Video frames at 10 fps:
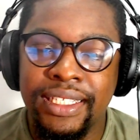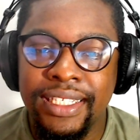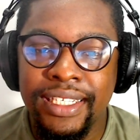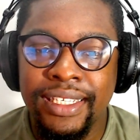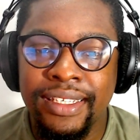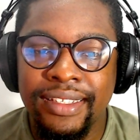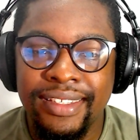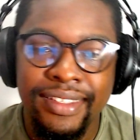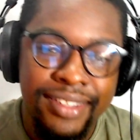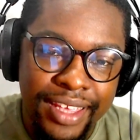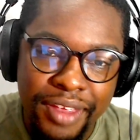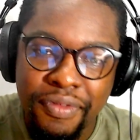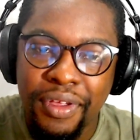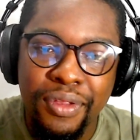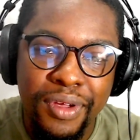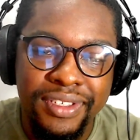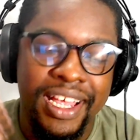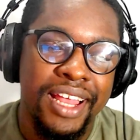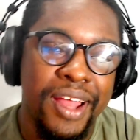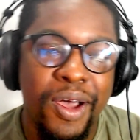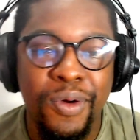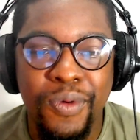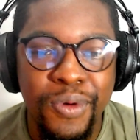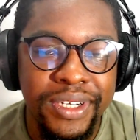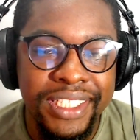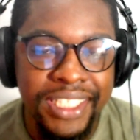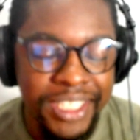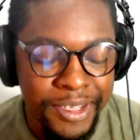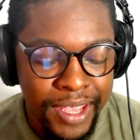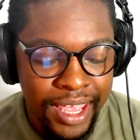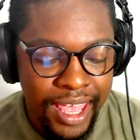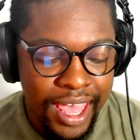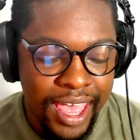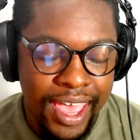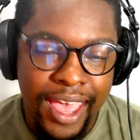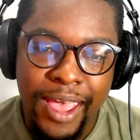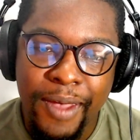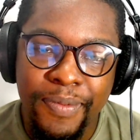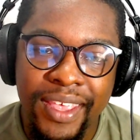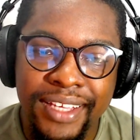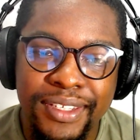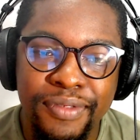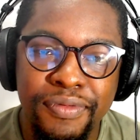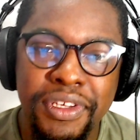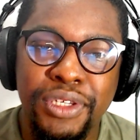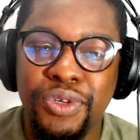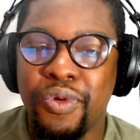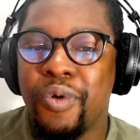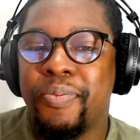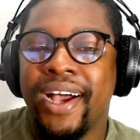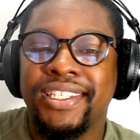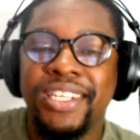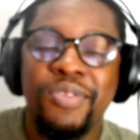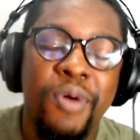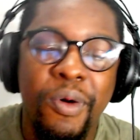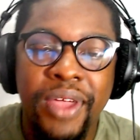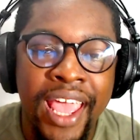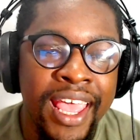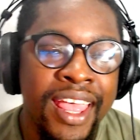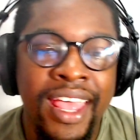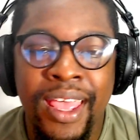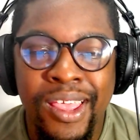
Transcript: de se inscrever no nosso canal, curtir é, esse vídeo, compartilhe com alguém.